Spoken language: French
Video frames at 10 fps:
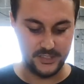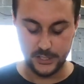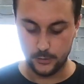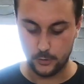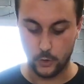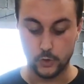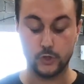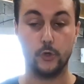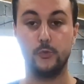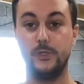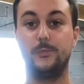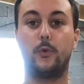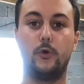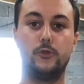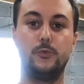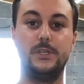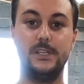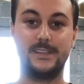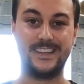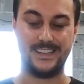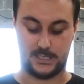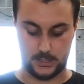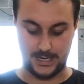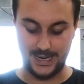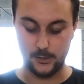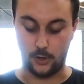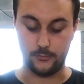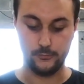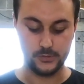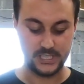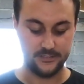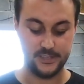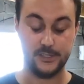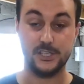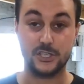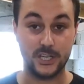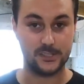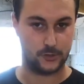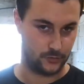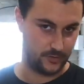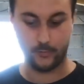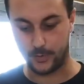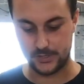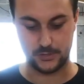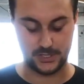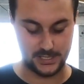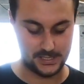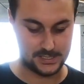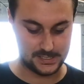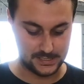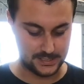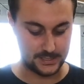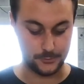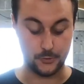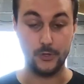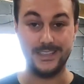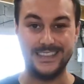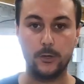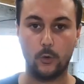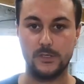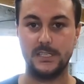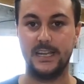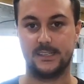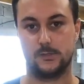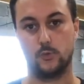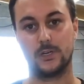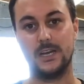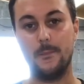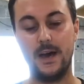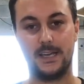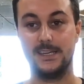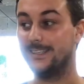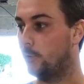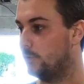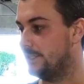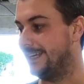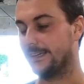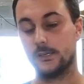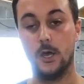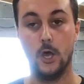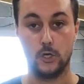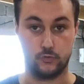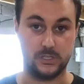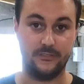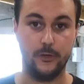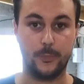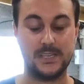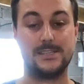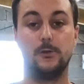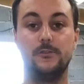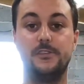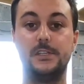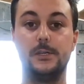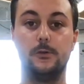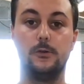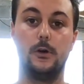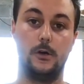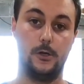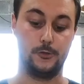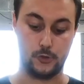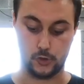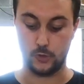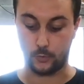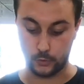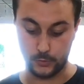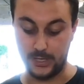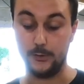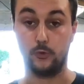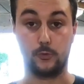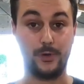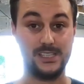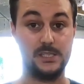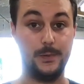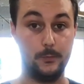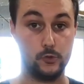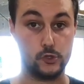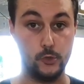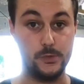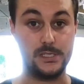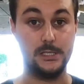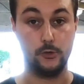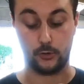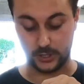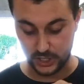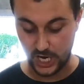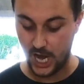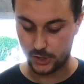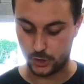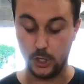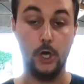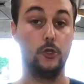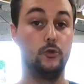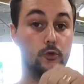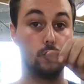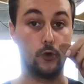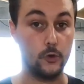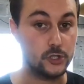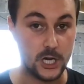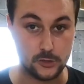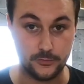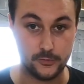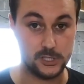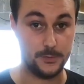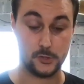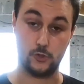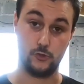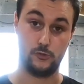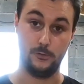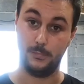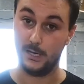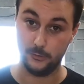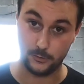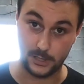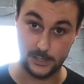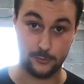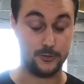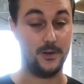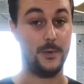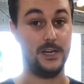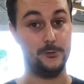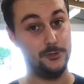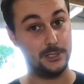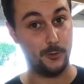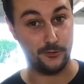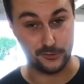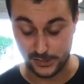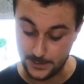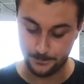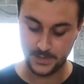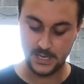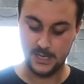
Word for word: vidéo. Aujourd'hui, produit test. Alors, vous savez déjà ce que je vais vous présenter, c'est de l'hydrosilex, donc la marque hydrosilex. Je vous ai fait une précédente vidéo euh, de ce produit-là, donc principalement celui-ci, le recharge, donc le recharge en français parce que je suis une brelle en anglais, donc on va parler uniquement en français.